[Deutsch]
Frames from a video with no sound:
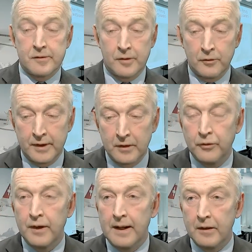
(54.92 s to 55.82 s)
ist auf jeden
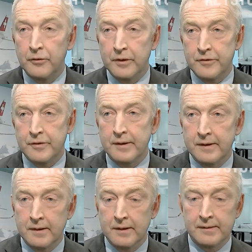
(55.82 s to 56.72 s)
Fall
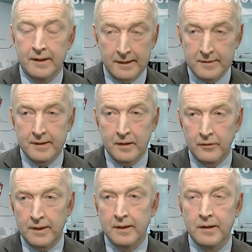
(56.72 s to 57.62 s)
langfristig äh, der richtige
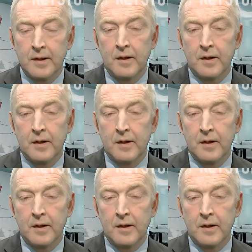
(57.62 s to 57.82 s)
Weg,